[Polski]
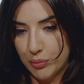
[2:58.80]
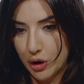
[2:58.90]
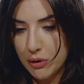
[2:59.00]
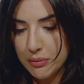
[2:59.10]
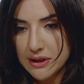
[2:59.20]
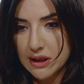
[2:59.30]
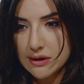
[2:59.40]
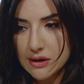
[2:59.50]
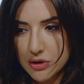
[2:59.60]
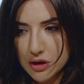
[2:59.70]
Problem
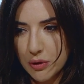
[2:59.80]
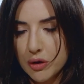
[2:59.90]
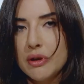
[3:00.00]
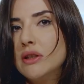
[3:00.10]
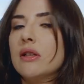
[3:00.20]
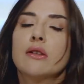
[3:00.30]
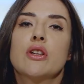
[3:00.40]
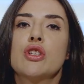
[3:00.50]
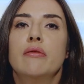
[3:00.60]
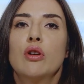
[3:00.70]
niestety z tym zespołem jelita
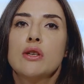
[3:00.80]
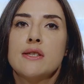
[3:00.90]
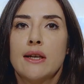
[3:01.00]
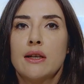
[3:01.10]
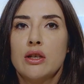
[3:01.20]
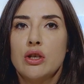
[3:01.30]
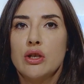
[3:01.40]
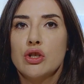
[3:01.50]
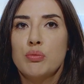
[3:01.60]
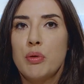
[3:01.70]
nadwrażliwego jest
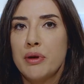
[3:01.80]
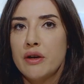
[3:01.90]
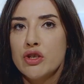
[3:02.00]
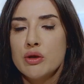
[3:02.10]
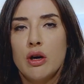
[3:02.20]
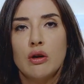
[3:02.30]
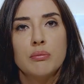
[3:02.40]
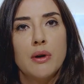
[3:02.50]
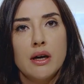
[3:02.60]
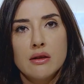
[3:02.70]
taki, że po pierwsze ma
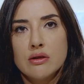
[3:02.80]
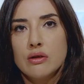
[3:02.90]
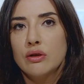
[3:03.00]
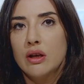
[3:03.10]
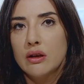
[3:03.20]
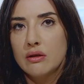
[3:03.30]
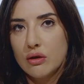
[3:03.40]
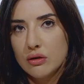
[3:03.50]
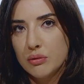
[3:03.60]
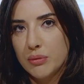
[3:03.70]
on bardzo niejednorodną